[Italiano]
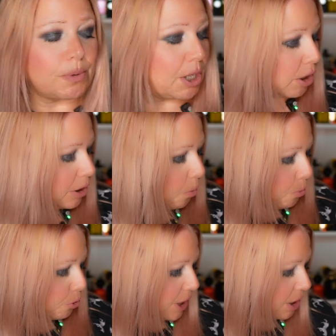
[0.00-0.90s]
mi ricorda un
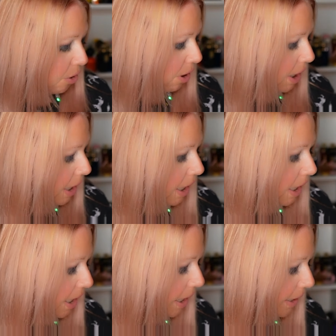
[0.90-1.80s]
pochino
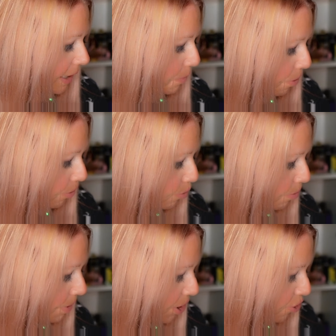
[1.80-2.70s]
eh, i profumi